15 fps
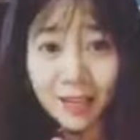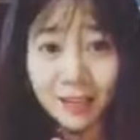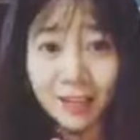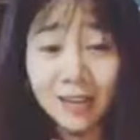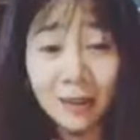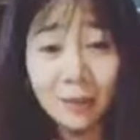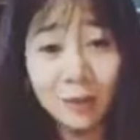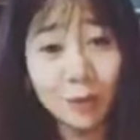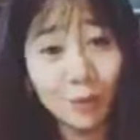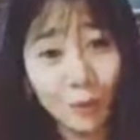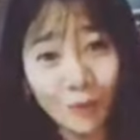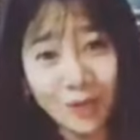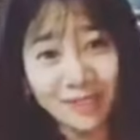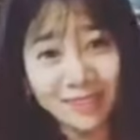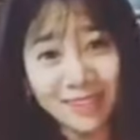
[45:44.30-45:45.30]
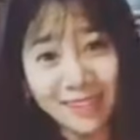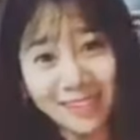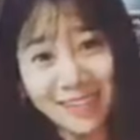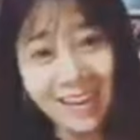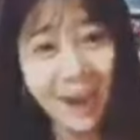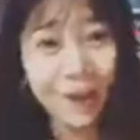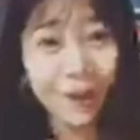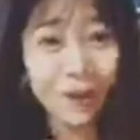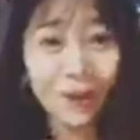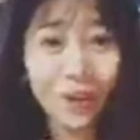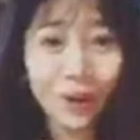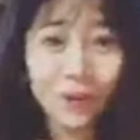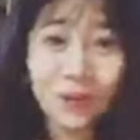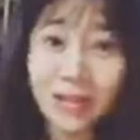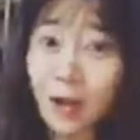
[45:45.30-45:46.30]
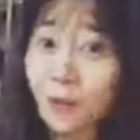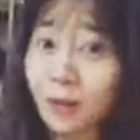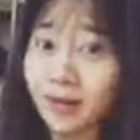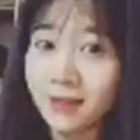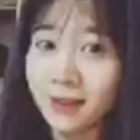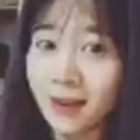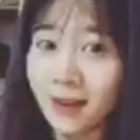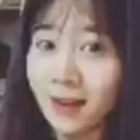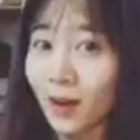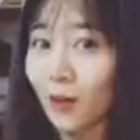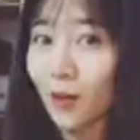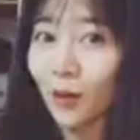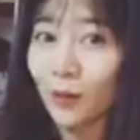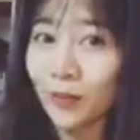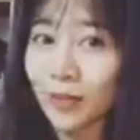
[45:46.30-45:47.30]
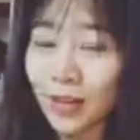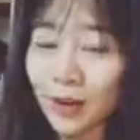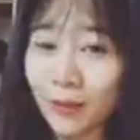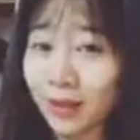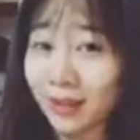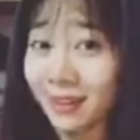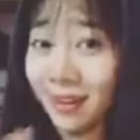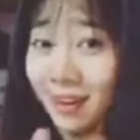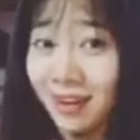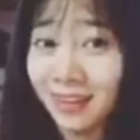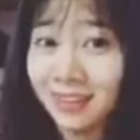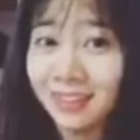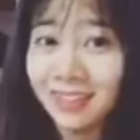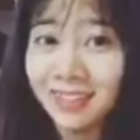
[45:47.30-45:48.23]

nó nằm trong bụng mình thì đi đâu nó cũng đi theo mình ở đâu nó cũng đi theo mình vậy đó